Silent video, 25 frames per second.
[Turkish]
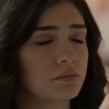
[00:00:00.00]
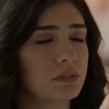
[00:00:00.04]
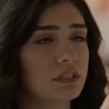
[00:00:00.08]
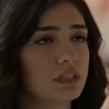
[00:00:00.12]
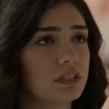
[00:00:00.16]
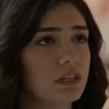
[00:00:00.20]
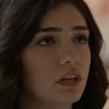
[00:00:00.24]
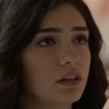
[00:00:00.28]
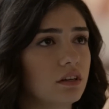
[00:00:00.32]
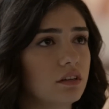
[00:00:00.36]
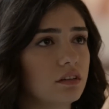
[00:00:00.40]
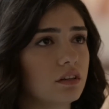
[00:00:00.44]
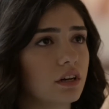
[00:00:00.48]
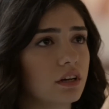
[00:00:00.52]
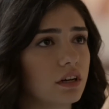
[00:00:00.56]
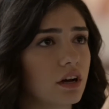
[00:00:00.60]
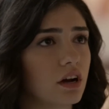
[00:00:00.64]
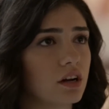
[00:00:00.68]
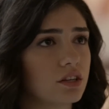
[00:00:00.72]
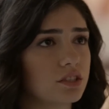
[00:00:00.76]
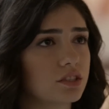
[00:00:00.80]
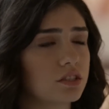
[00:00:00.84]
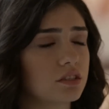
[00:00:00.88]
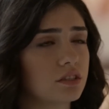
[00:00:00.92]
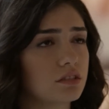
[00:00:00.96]
Biz seninle
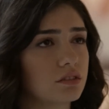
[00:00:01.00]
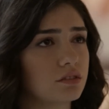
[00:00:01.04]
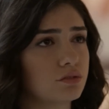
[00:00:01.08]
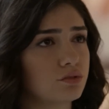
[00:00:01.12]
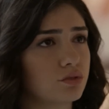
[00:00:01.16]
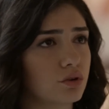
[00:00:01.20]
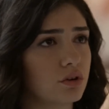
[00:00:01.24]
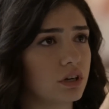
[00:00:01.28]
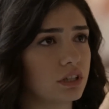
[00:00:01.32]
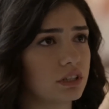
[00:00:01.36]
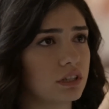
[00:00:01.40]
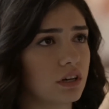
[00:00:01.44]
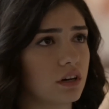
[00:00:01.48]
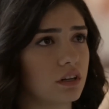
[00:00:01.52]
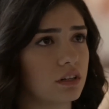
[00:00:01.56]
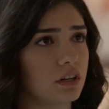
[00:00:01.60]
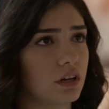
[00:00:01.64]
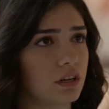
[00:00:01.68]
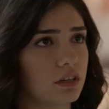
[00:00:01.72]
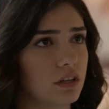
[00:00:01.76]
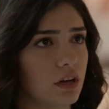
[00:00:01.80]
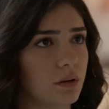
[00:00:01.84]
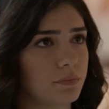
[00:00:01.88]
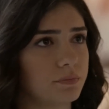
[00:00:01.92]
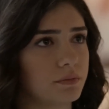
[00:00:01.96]
karşılıklı çok
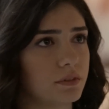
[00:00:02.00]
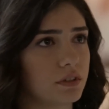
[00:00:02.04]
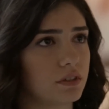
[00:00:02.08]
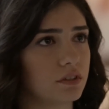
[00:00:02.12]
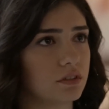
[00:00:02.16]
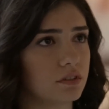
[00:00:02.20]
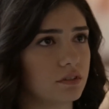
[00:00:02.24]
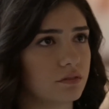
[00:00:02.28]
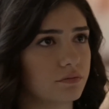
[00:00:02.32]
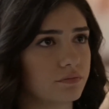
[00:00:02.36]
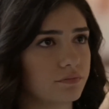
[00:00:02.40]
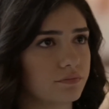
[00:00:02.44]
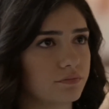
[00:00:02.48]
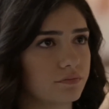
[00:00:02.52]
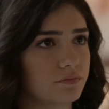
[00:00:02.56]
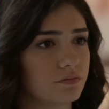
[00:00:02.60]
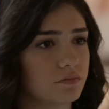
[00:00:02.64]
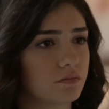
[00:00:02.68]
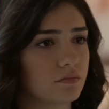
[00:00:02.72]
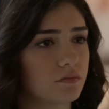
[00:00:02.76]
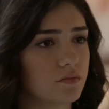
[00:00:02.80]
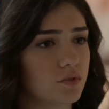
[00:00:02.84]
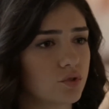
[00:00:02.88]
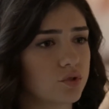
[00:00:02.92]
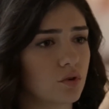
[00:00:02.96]
hatalar yaptık.
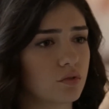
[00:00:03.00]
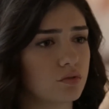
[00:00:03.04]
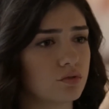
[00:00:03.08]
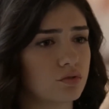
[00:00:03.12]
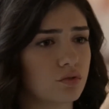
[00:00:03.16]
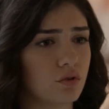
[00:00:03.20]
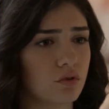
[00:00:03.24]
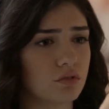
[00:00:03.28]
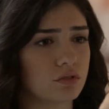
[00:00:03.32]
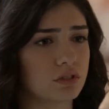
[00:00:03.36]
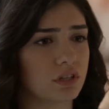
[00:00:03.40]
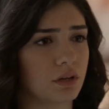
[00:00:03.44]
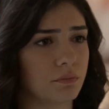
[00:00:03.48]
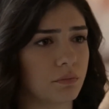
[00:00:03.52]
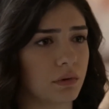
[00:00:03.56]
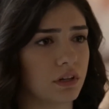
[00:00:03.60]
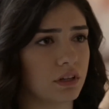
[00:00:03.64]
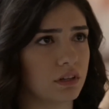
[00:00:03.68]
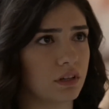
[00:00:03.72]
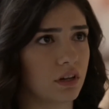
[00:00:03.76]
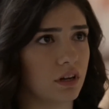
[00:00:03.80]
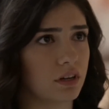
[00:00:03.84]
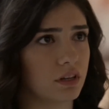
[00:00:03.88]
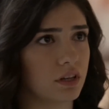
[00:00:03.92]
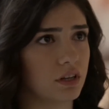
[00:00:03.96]
Çok zor
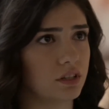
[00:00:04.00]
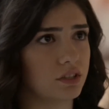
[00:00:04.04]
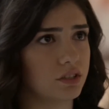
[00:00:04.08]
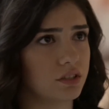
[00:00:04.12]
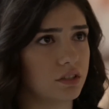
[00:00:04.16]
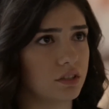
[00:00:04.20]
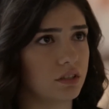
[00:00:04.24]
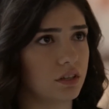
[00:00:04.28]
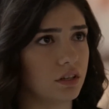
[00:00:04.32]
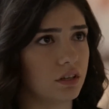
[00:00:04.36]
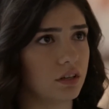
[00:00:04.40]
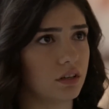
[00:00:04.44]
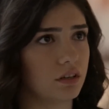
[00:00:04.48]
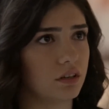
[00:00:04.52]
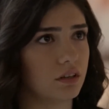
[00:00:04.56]
zamanlar geçirdik.